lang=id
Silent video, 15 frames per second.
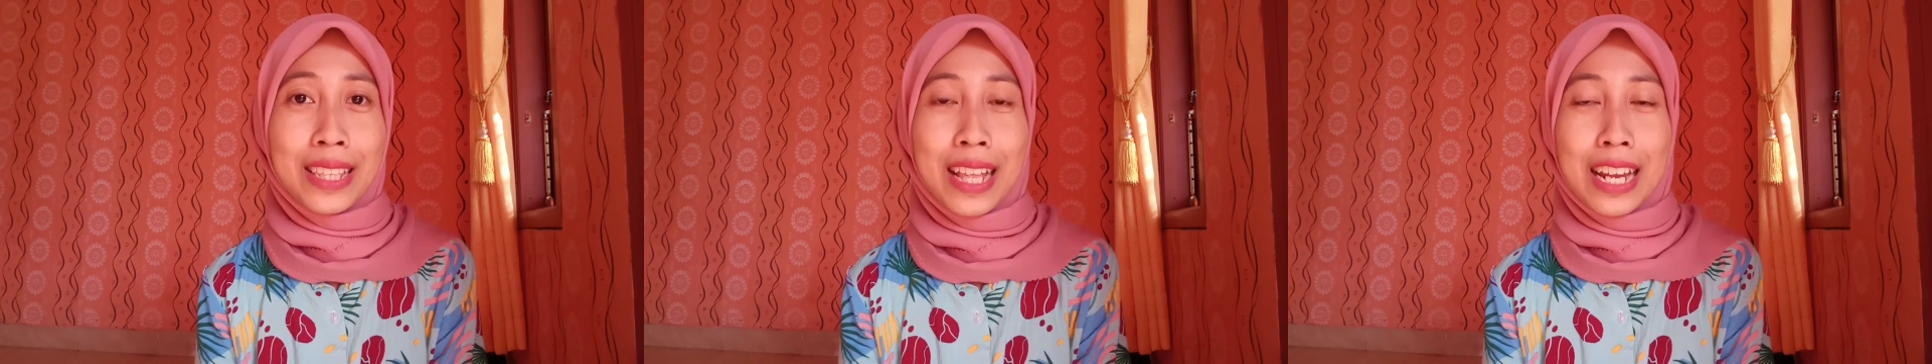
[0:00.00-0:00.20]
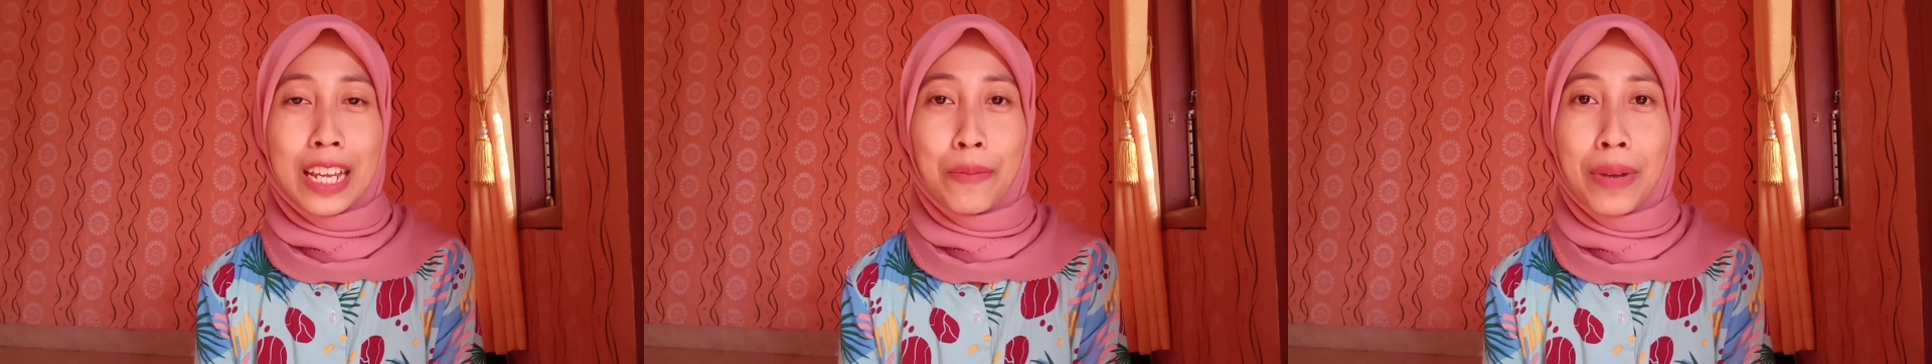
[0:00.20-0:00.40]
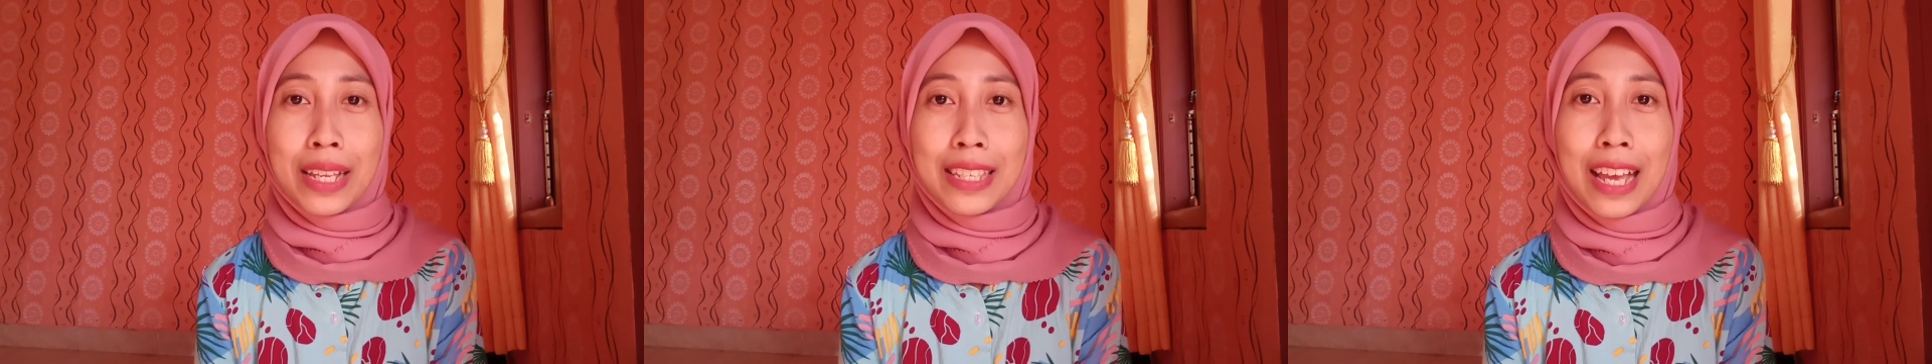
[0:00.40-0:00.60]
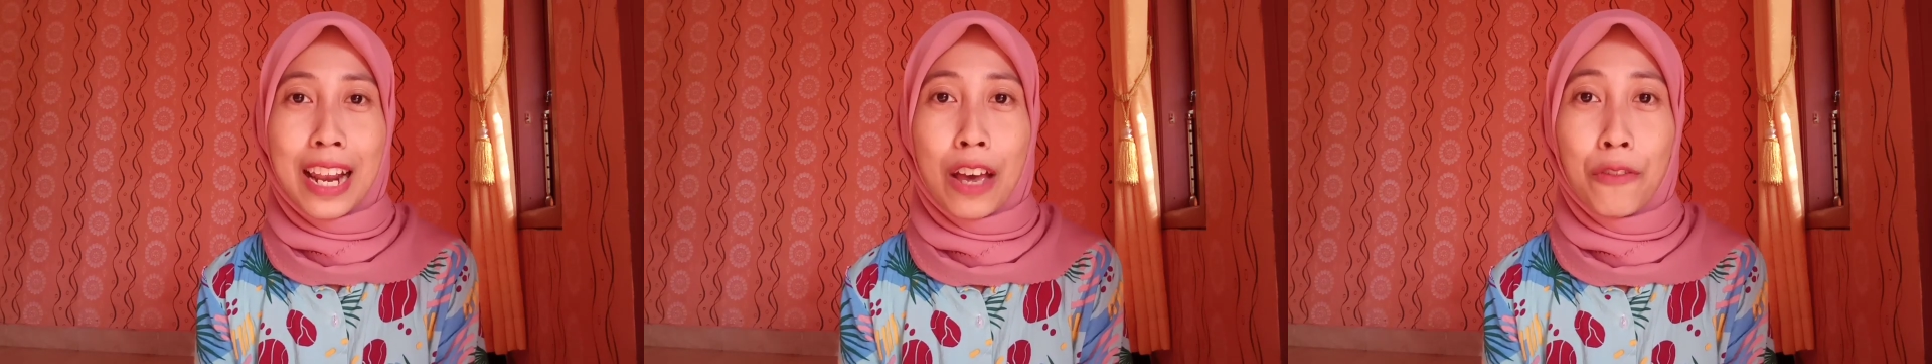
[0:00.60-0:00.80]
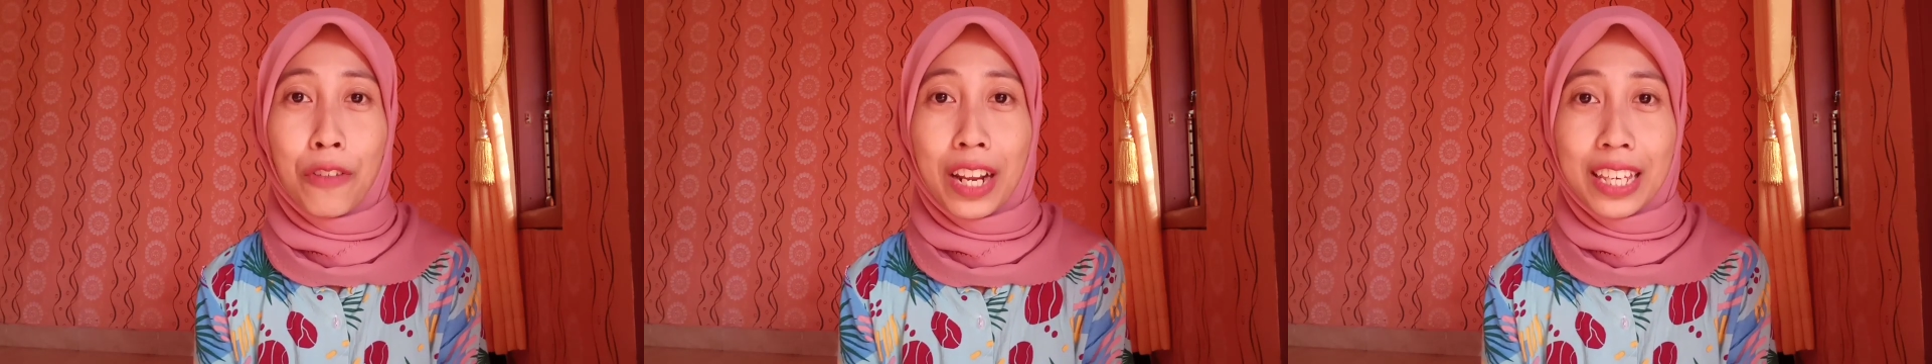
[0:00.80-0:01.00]
dari
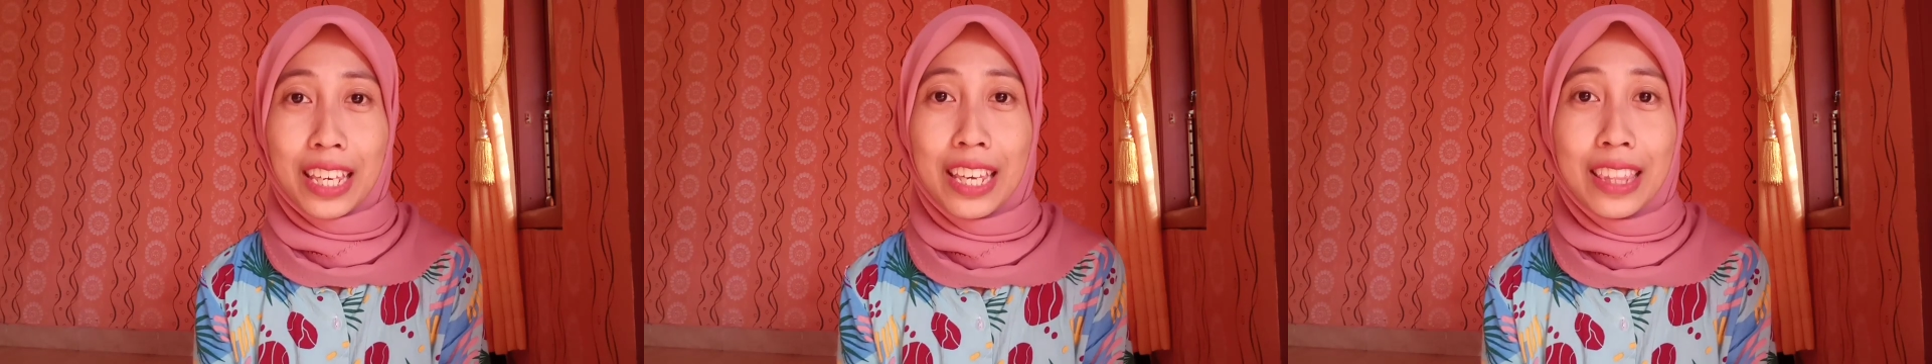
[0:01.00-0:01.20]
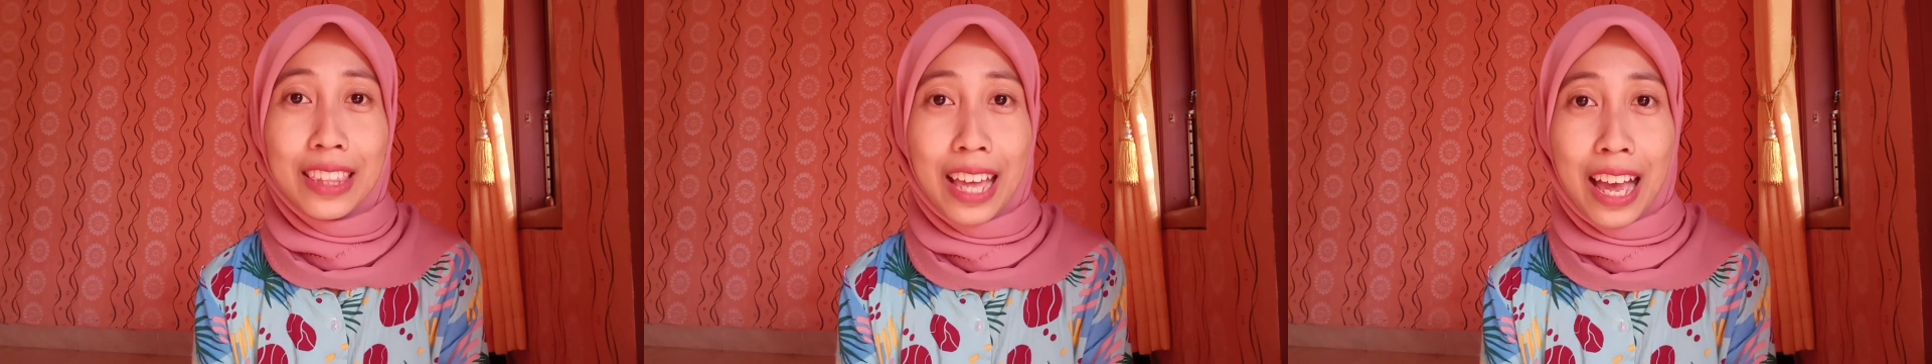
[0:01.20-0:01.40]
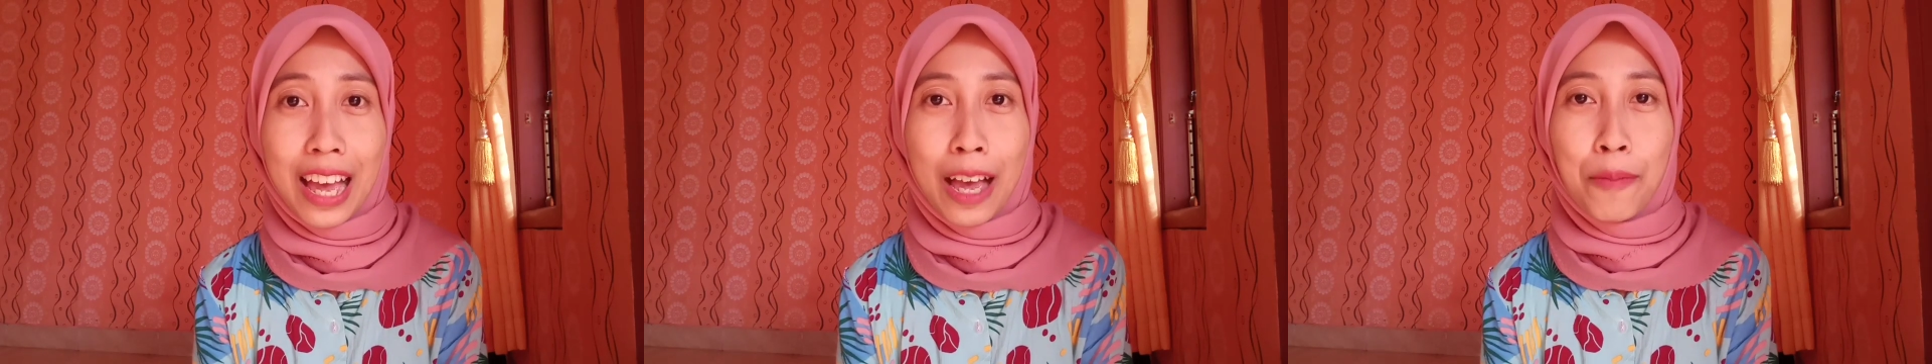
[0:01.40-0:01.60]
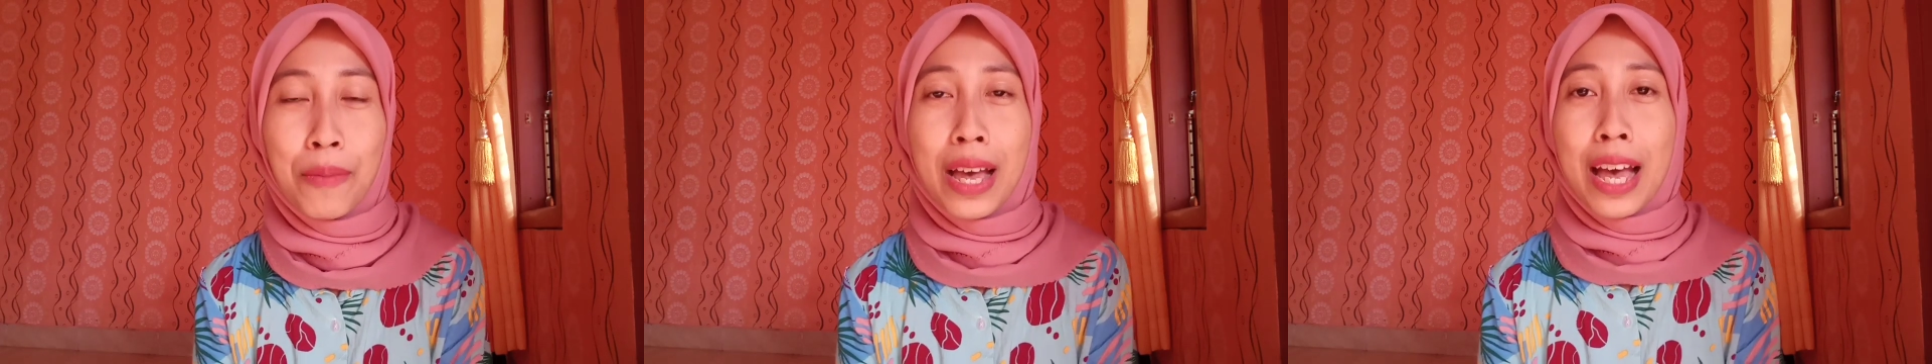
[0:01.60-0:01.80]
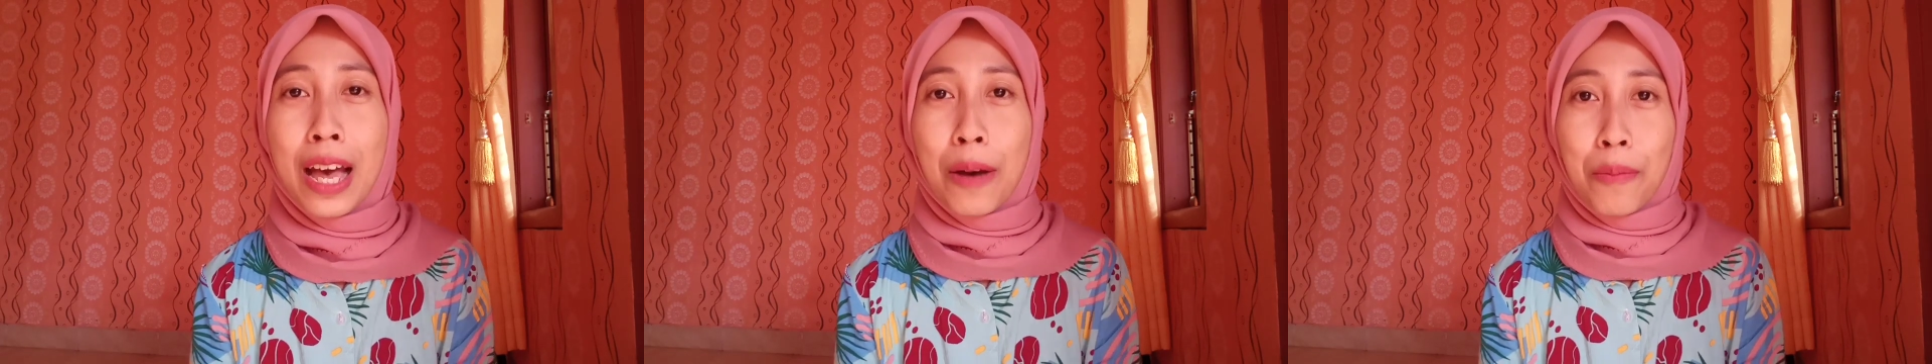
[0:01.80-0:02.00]
masalah flek hitam